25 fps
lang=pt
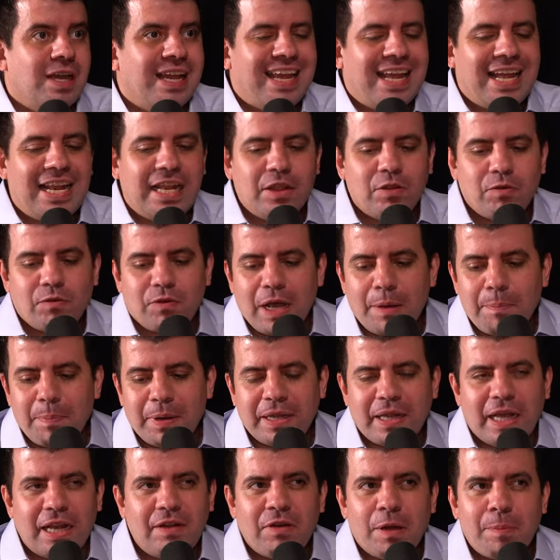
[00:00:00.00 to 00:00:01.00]
Ele não vai
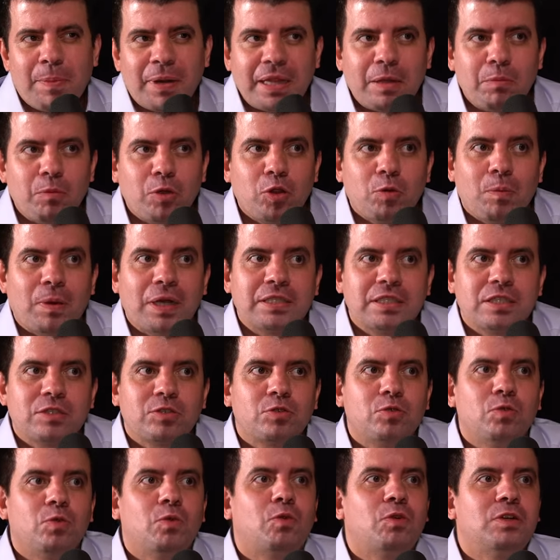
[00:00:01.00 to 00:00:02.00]
aprender, ele vai aprender muito mais
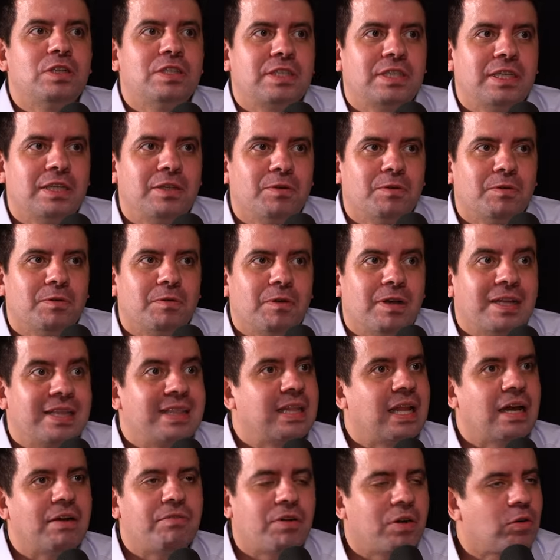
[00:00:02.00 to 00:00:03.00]
isso num cursinho.
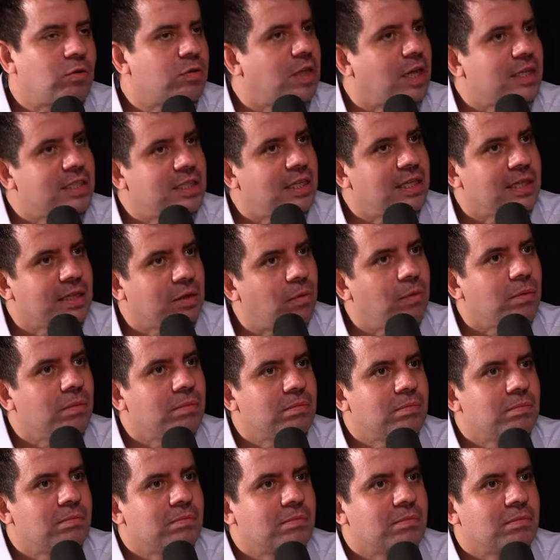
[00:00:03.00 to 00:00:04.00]
Na faculdade ele não
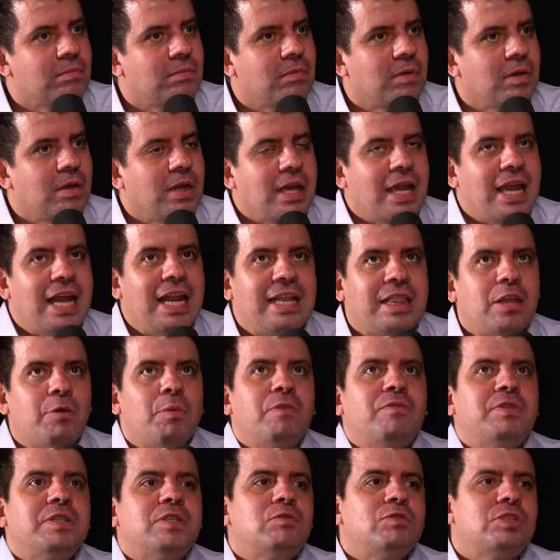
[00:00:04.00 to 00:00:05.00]
ele tem
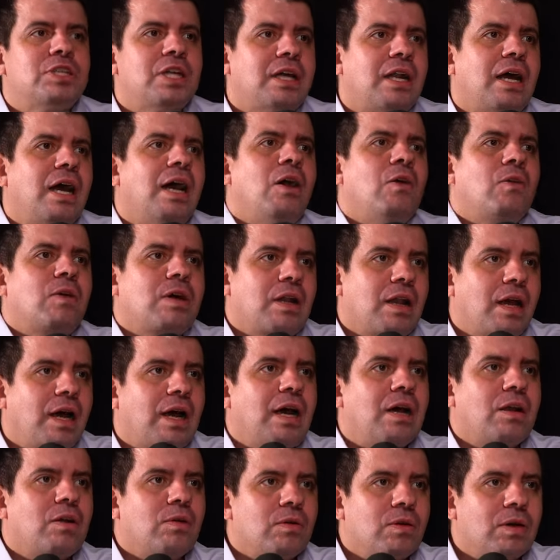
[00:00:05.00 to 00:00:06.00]
uma visão geral,
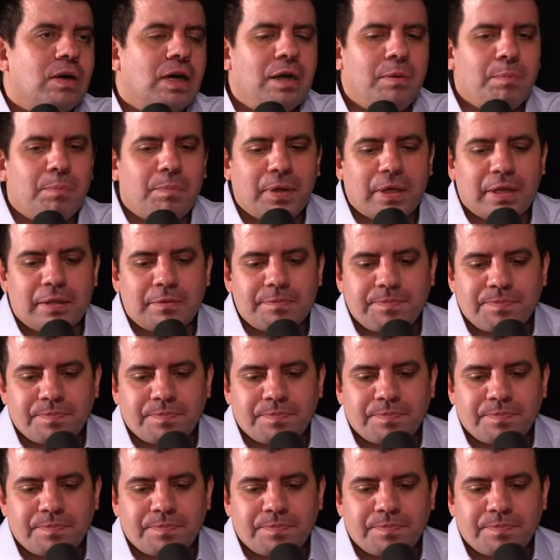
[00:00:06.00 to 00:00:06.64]
claro, ampla.